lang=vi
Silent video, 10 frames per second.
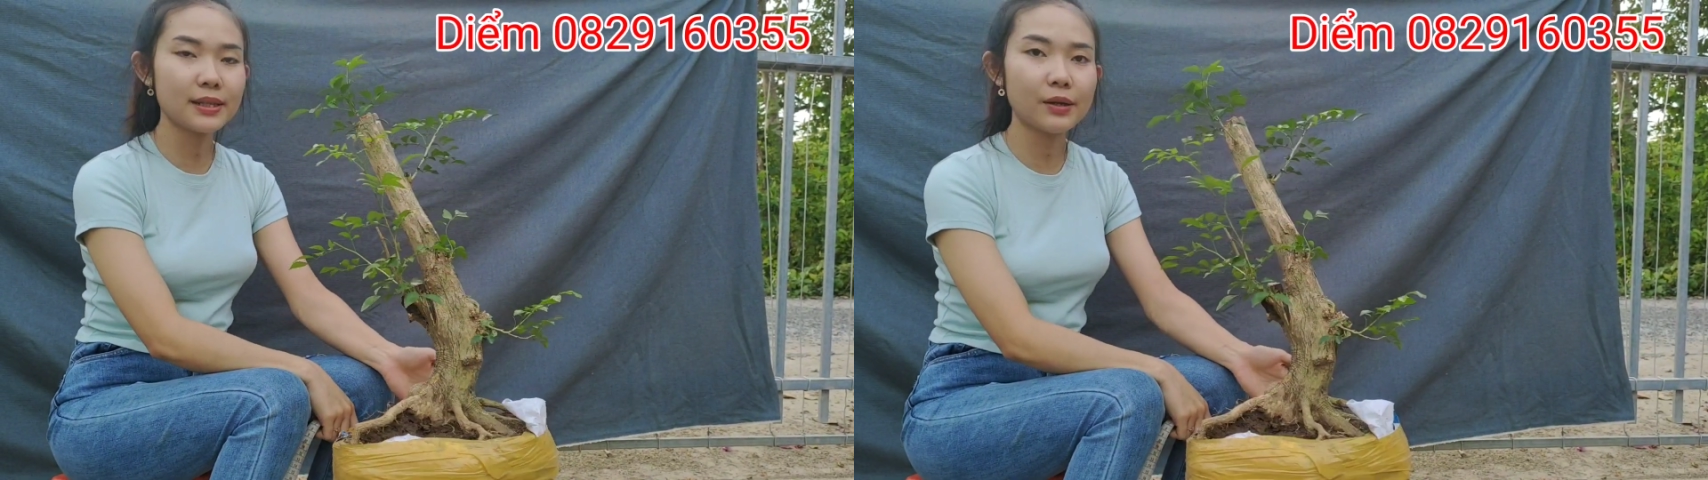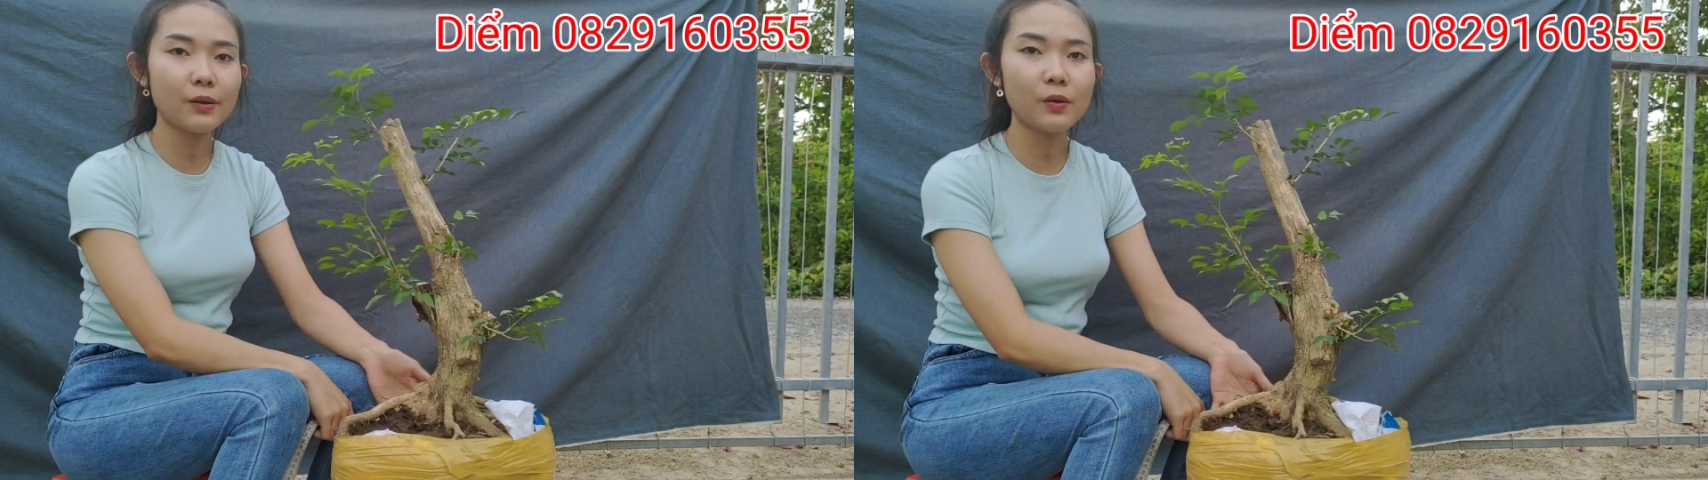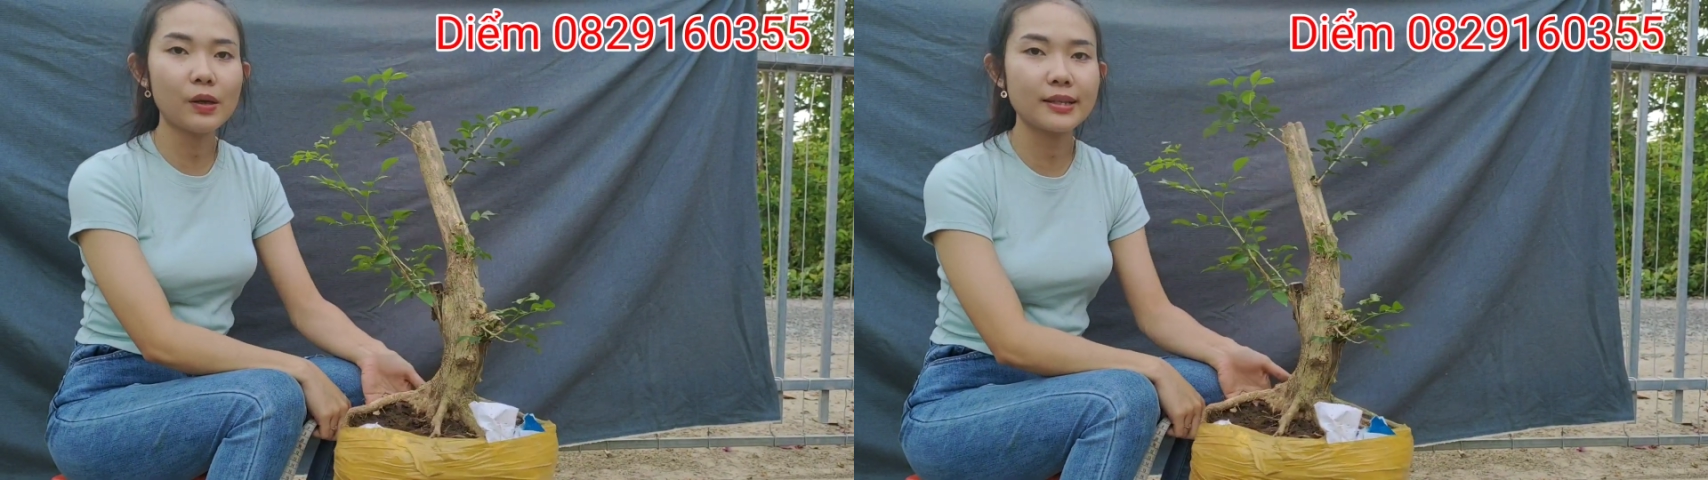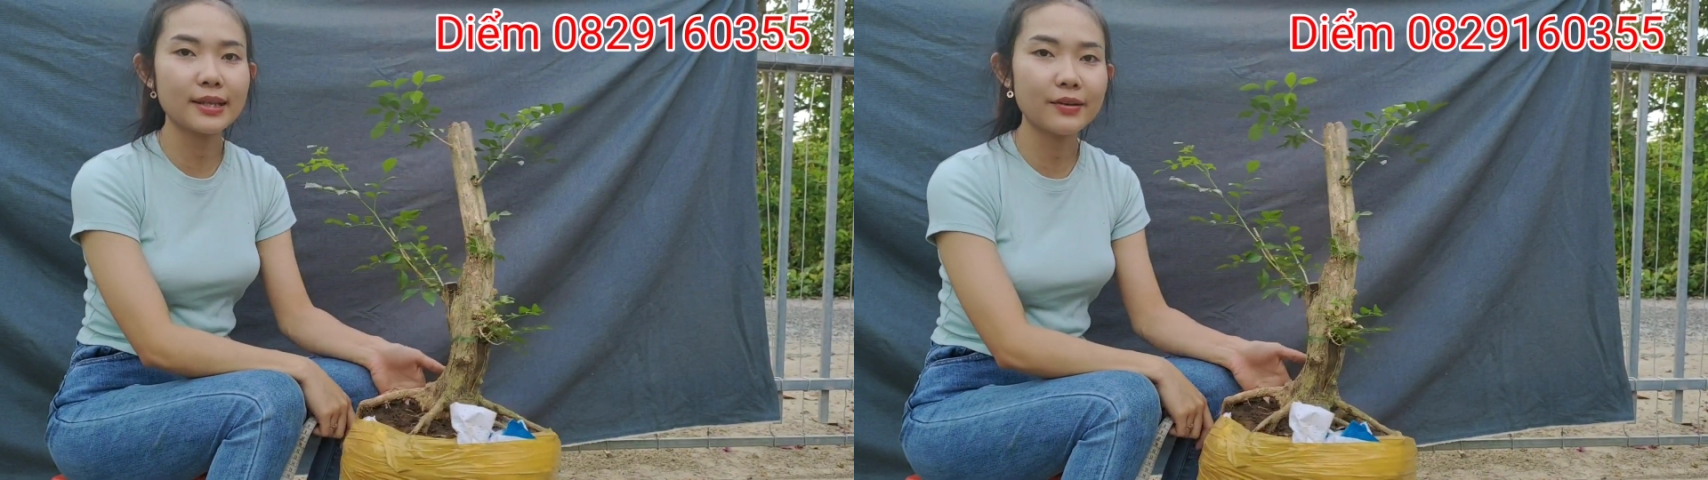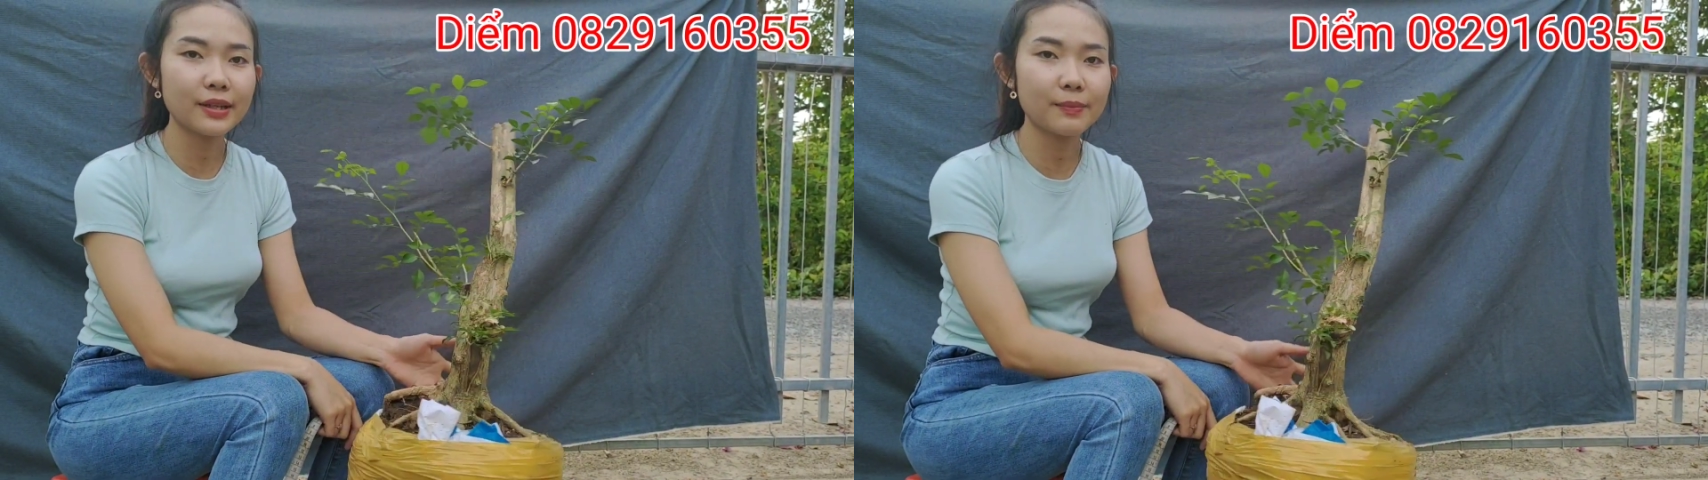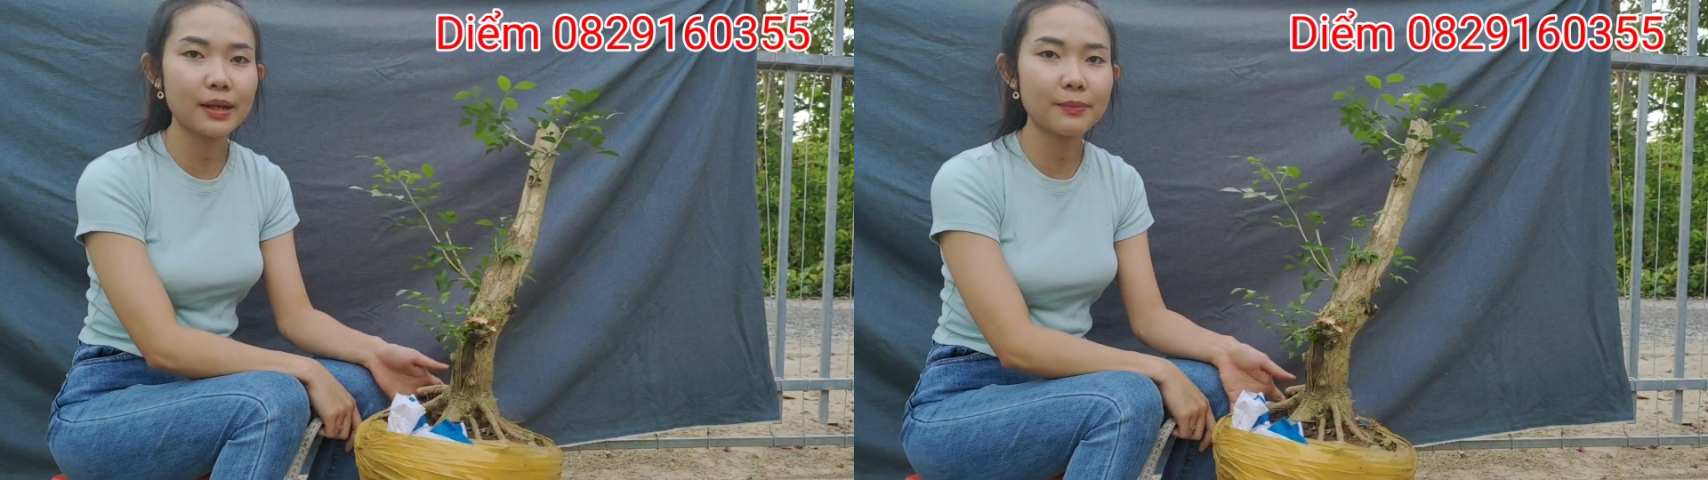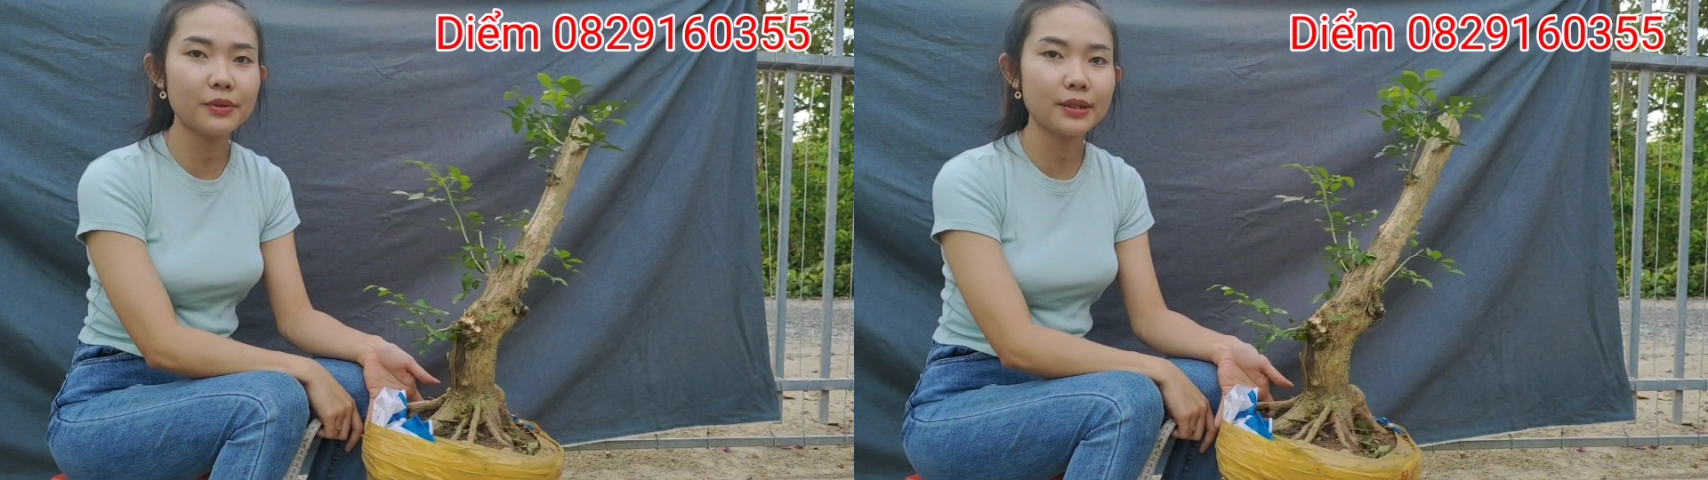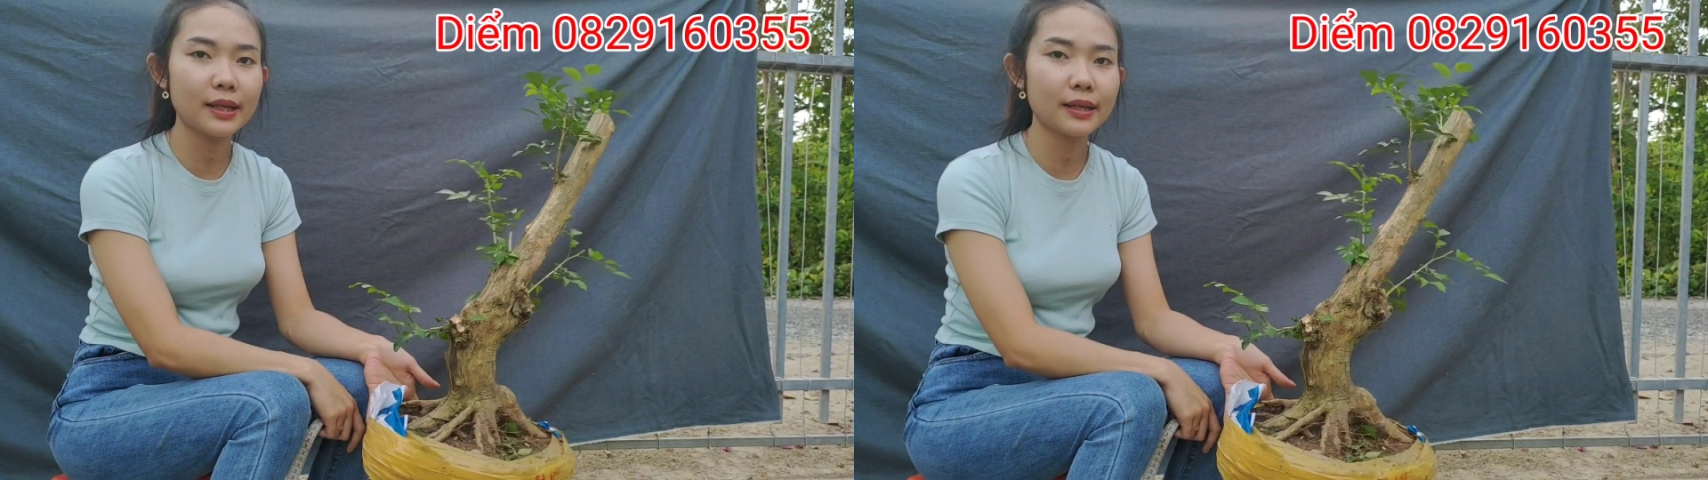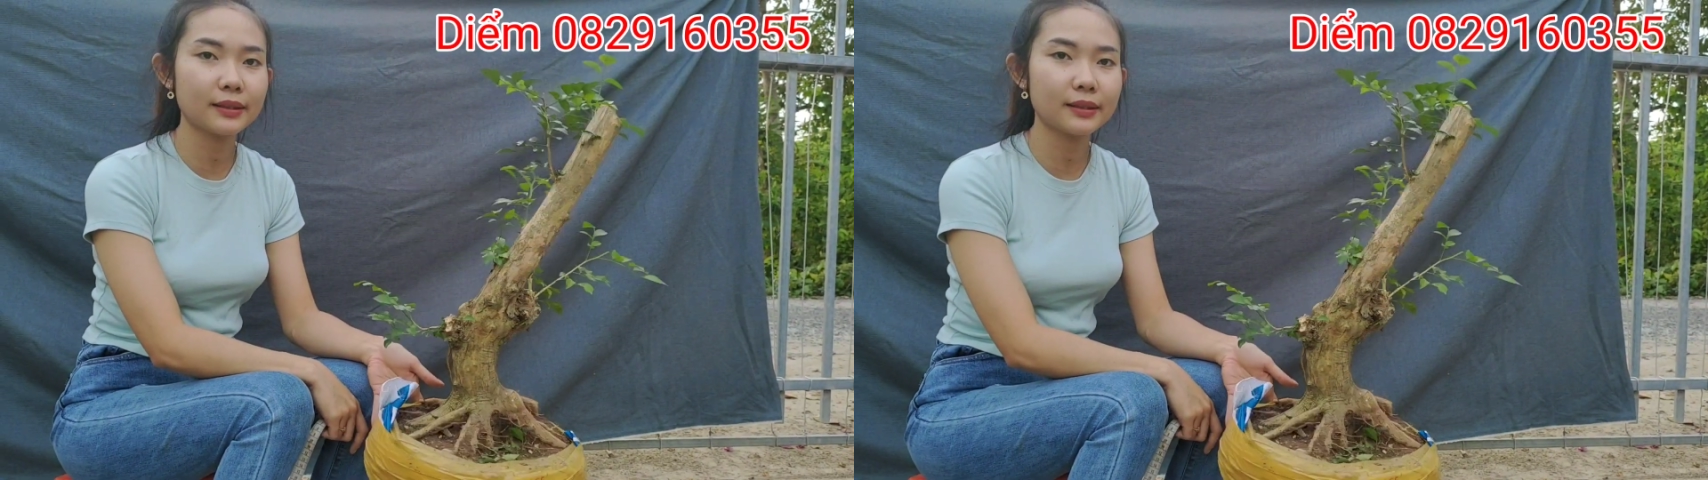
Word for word: giao lưu là 650 ngàn